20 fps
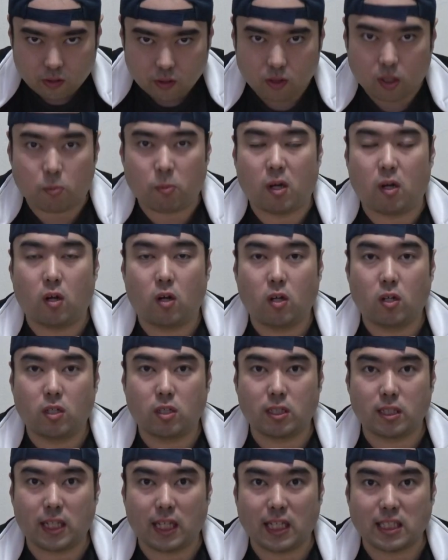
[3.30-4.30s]
どうも
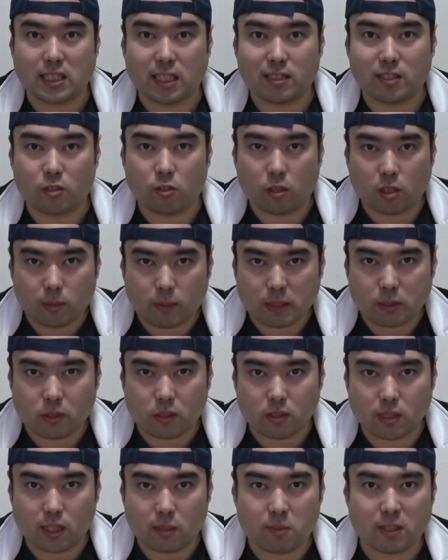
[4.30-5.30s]
D チャンネルのデベスで
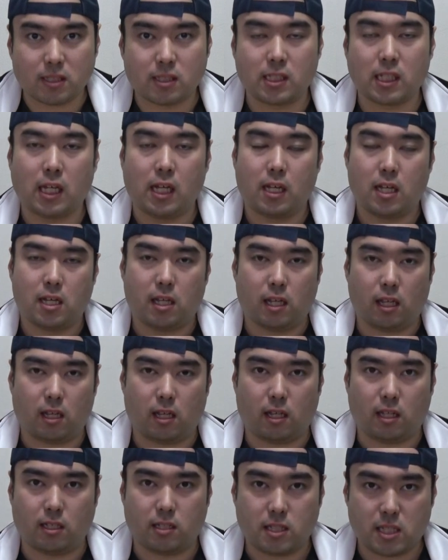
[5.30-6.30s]
ございます、
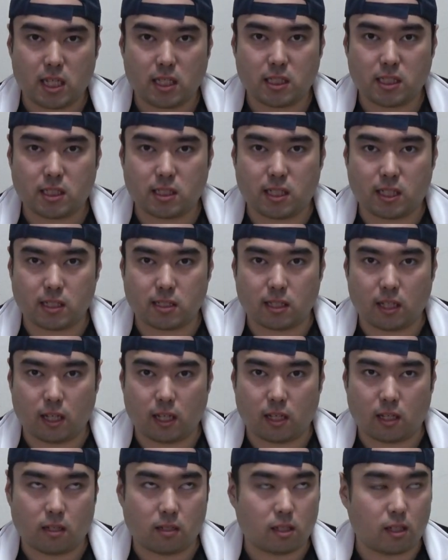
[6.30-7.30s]
えー、先日です
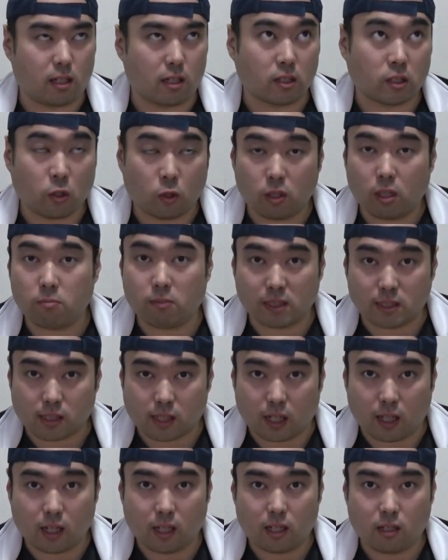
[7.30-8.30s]
ねてか去年末
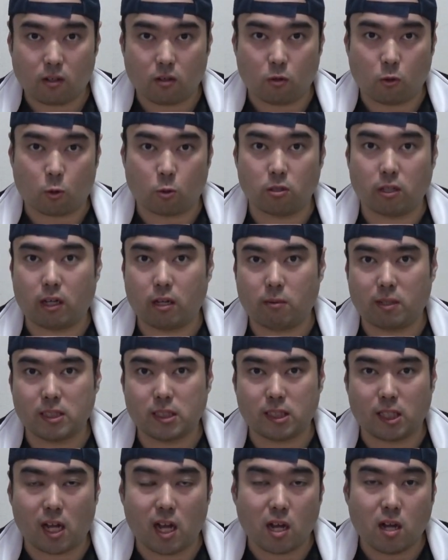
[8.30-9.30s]
か行われま
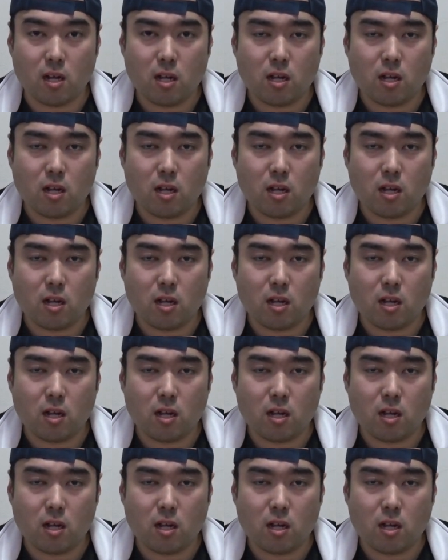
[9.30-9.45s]
した